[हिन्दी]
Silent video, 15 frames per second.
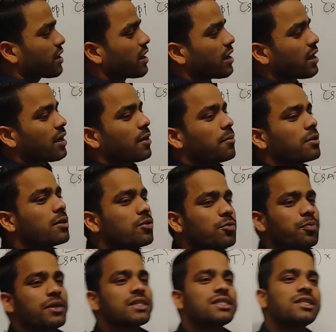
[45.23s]
रखे हैं मतलब
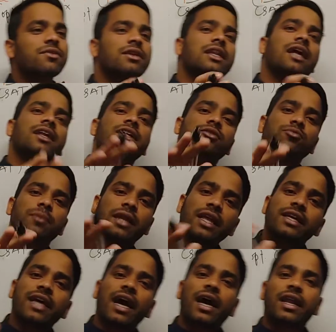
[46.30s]
यूपीएससी वाला ने तो
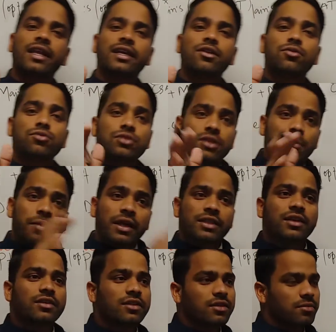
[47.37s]
पहले क्या है लेकिन उससे
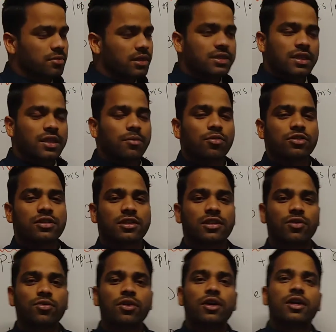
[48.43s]
बेहतर इसलिए बोल
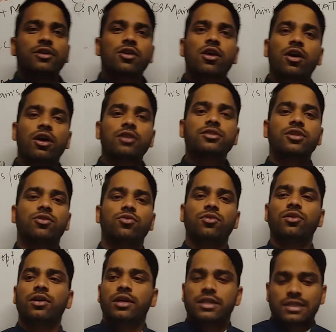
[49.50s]
सकता हूँ क्योंकि खान सर
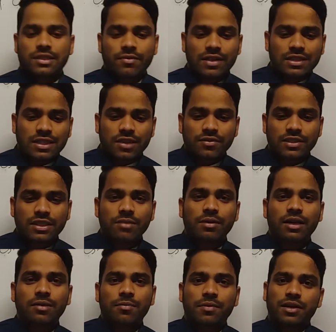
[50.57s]
को सिविल सर्विस के
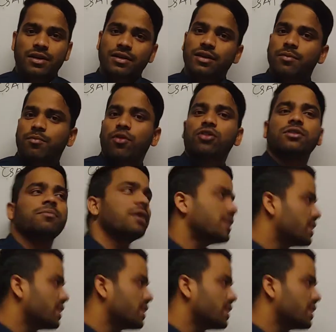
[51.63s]
बारे में पढ़ने की बहुत